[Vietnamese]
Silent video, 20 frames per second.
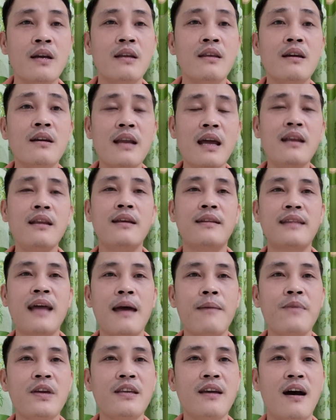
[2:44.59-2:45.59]
nhưng đến hiện
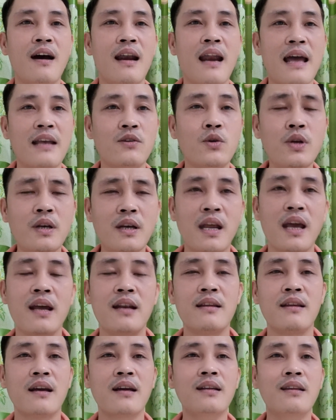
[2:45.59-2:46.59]
tại bây giờ lại xuất hiện
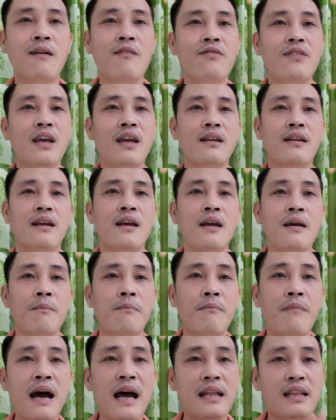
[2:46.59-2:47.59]
những cái thông tin
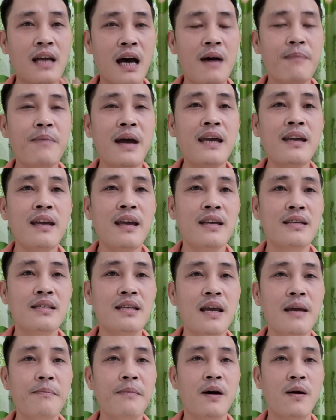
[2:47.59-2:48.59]
mà thở máy
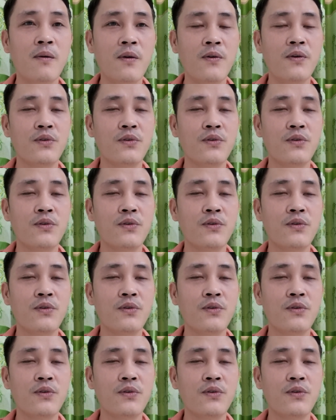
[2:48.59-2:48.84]
ECMO